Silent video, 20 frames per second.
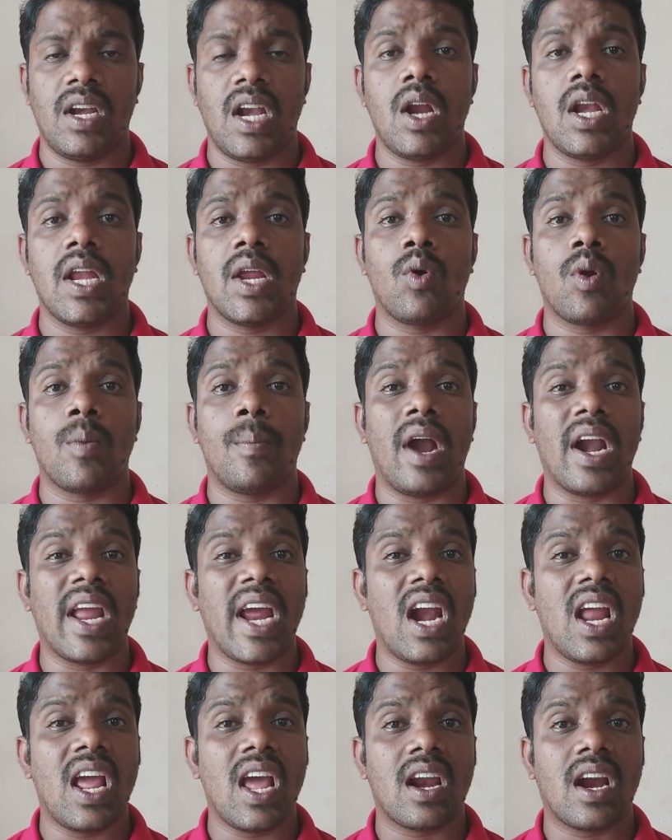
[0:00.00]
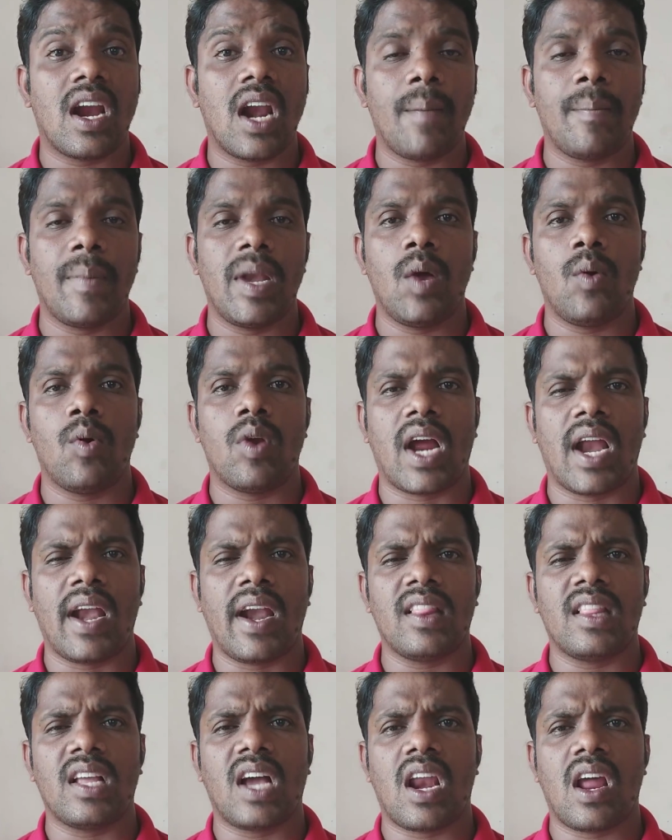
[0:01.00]
இல்லை நீங்கள் ஒரு மலையாளியாக இருக்கலாம் இல்லை ஒரு
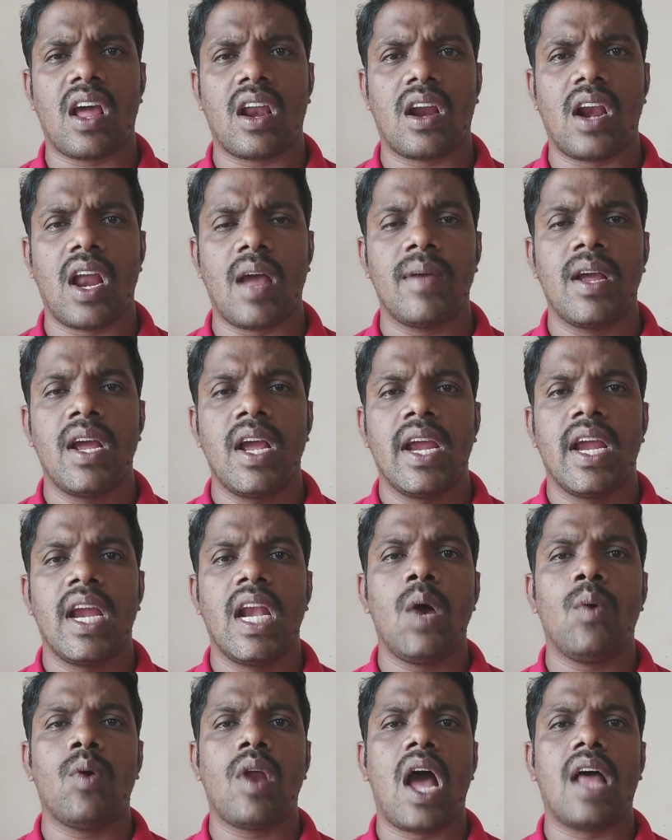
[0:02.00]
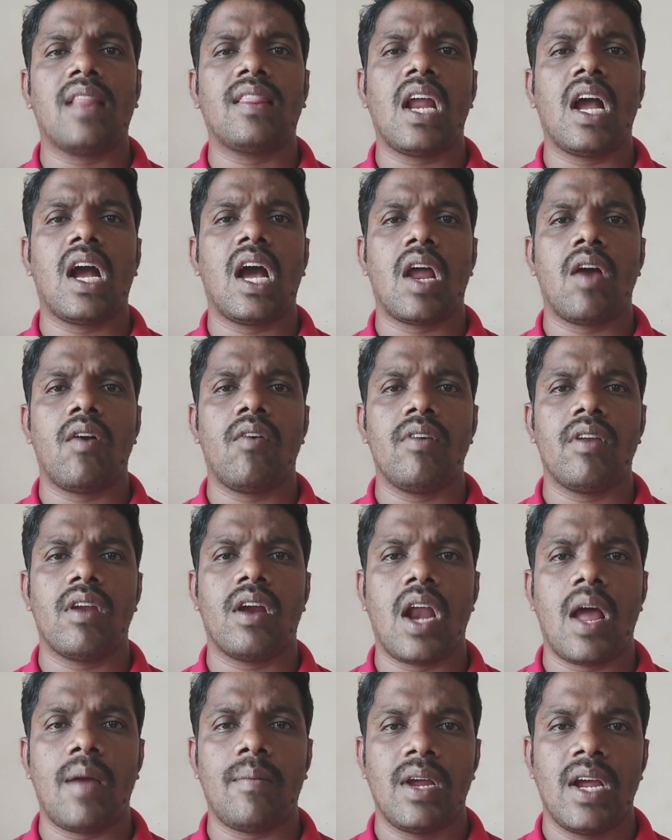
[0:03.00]
கன்னடத்துக்காராக இருக்கலாம் இல்லை ஒரு ஆந்திராக்காராகவும்
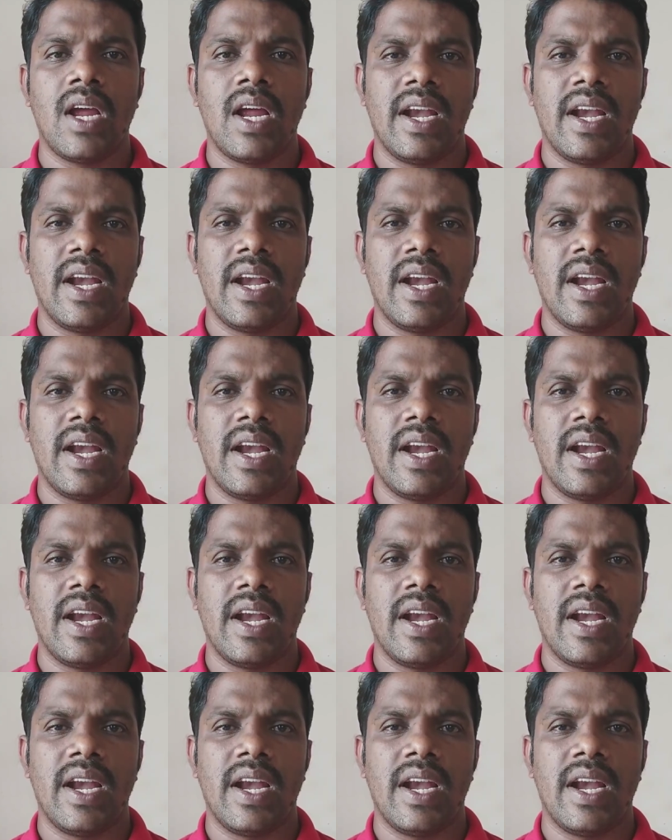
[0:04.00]
இருக்கலாம்